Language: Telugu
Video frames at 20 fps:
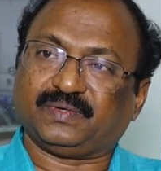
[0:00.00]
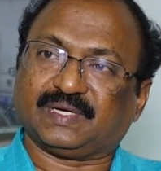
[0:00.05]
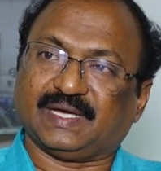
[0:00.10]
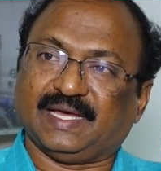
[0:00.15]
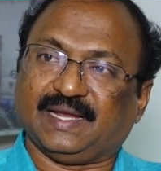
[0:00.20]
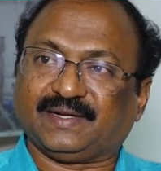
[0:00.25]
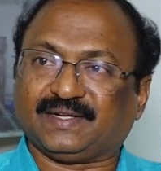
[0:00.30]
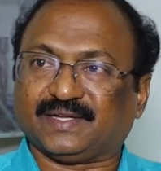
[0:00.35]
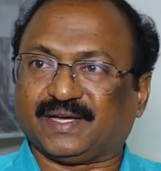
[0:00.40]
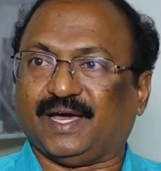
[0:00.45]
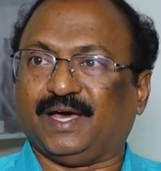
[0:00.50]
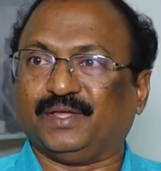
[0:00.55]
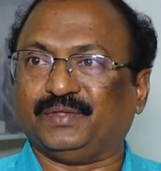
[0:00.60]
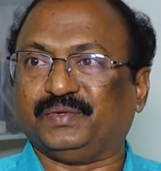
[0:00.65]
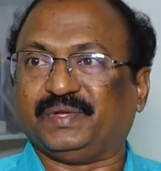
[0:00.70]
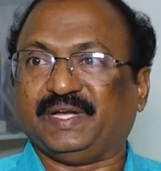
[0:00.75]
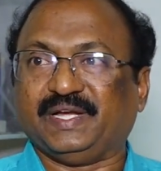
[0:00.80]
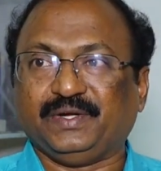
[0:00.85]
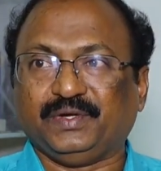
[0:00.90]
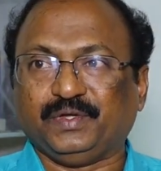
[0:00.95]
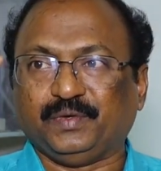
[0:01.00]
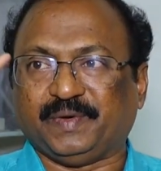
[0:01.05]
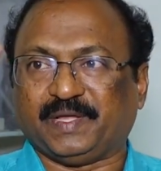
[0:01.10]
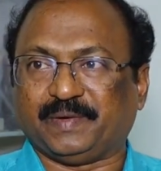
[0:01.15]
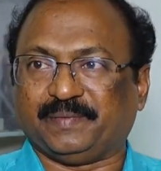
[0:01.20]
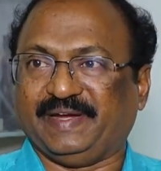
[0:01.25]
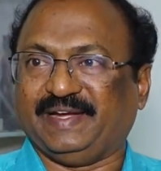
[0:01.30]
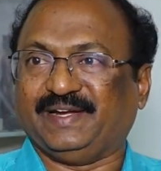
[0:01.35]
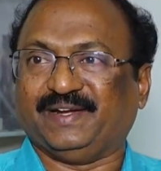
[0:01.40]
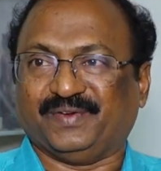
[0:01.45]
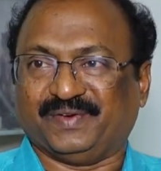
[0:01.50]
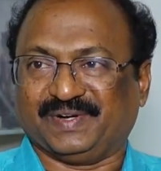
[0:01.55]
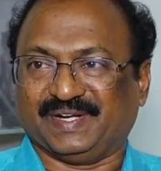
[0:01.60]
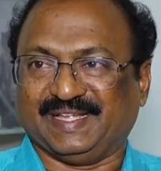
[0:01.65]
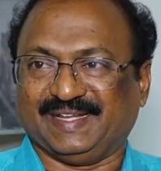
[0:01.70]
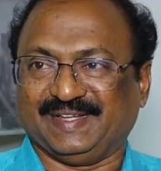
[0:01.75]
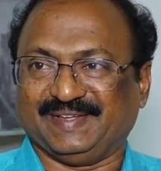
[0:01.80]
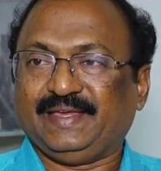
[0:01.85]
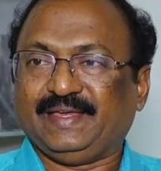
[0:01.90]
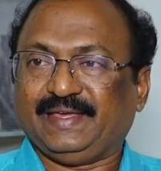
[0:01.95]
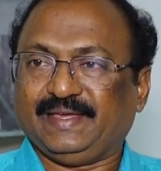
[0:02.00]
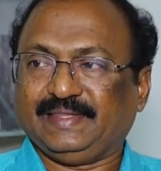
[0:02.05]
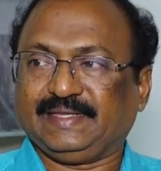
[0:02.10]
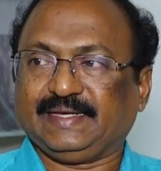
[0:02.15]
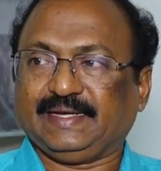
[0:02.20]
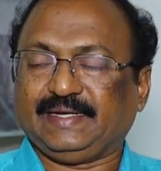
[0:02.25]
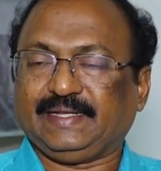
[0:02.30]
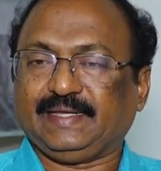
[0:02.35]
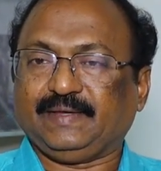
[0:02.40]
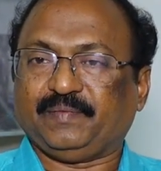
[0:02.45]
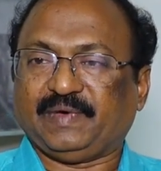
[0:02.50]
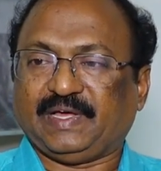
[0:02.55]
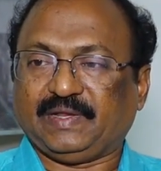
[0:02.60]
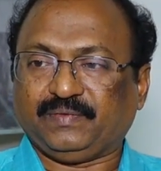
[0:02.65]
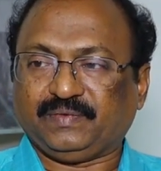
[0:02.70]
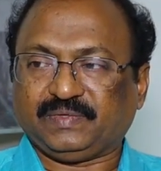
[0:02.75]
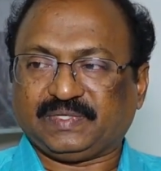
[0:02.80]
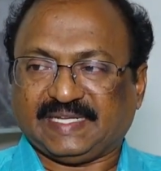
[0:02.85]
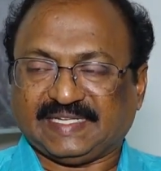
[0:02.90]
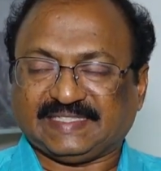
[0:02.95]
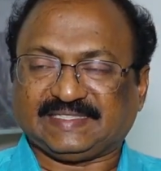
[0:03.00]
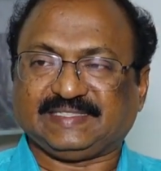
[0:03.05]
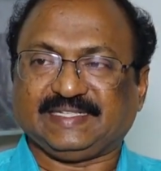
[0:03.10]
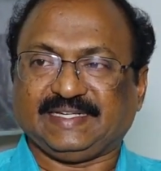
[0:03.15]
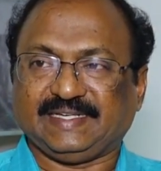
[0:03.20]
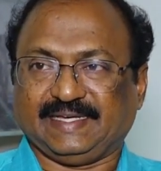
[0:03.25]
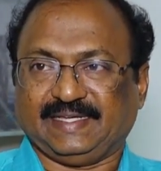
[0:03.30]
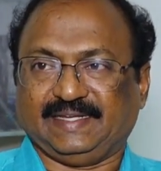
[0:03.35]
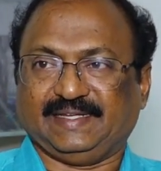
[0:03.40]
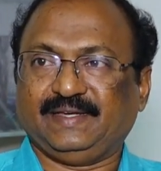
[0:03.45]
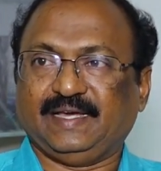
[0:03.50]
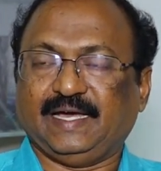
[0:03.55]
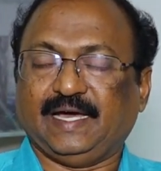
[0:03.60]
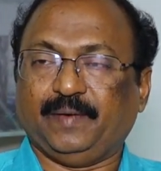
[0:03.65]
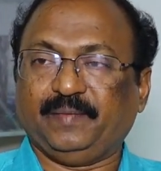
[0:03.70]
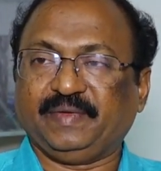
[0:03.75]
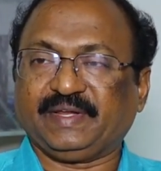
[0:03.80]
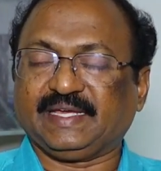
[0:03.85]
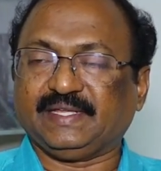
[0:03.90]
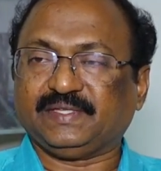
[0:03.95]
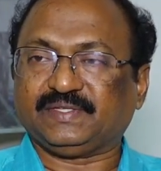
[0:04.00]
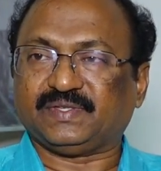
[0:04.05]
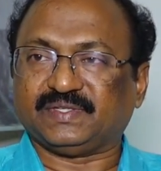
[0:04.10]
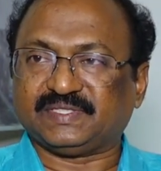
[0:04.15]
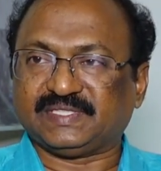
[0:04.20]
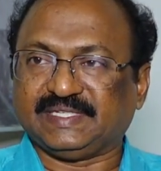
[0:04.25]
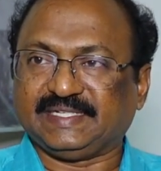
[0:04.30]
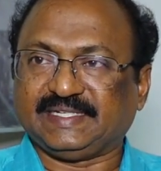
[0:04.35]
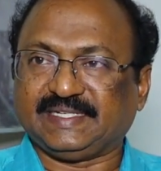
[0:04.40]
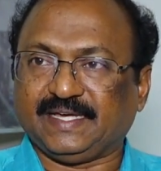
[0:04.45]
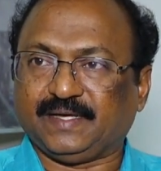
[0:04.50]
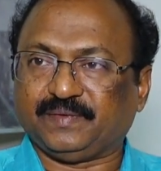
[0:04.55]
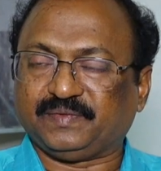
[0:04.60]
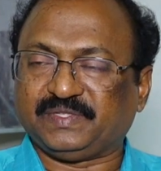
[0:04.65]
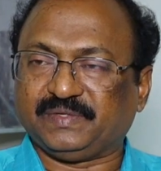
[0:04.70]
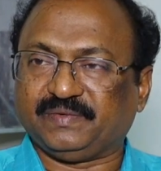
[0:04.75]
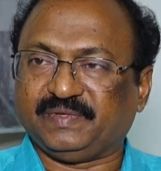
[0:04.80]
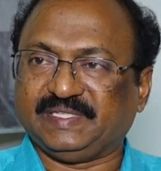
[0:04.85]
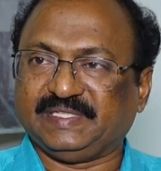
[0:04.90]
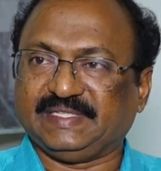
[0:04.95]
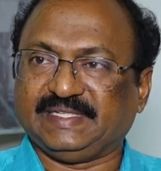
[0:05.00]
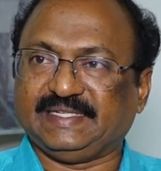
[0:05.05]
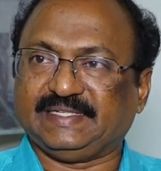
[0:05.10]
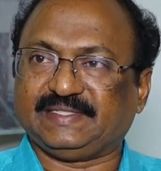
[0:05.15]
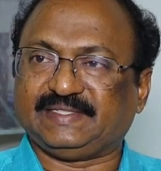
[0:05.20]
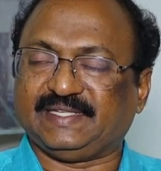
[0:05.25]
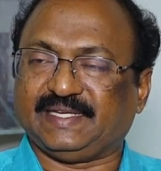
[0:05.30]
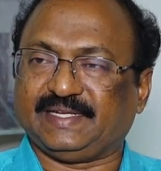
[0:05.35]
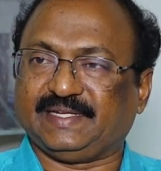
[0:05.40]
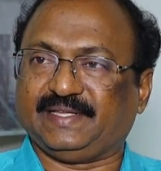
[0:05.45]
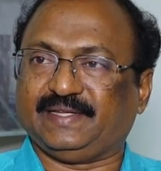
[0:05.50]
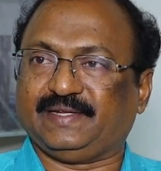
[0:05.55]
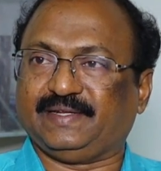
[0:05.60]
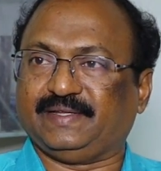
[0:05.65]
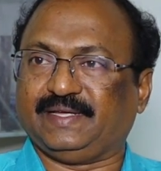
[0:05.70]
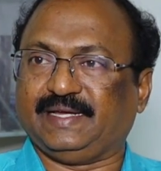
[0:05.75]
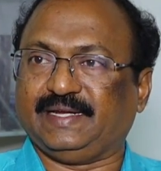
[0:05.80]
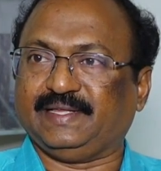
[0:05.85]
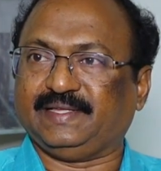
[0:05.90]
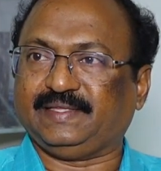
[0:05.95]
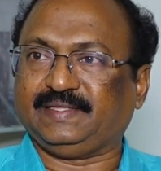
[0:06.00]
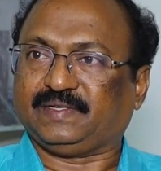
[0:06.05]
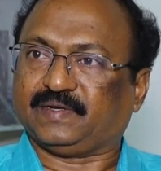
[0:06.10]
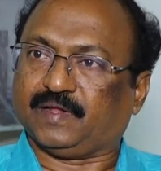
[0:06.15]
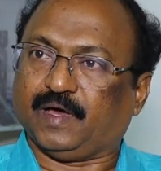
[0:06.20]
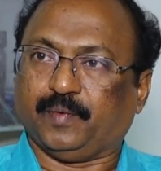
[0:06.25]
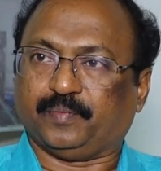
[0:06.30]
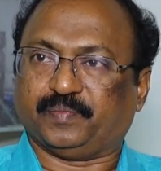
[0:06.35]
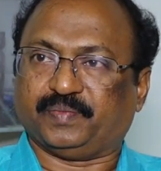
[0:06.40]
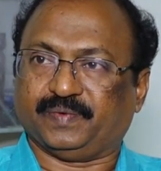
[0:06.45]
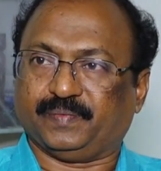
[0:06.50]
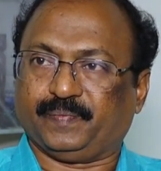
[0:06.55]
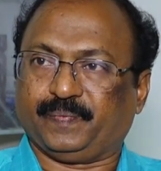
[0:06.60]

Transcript: కరెక్ట్ కాదు రెండు మన మైండ్లో ఉండాలి ఎందుకంటే మనం టెస్ట్ చేయాలి అమెరికన్ సొసైటీ ఆఫ్ సివిల్ ఇంజనీర్స్ జర్నల్ అనేది టాప్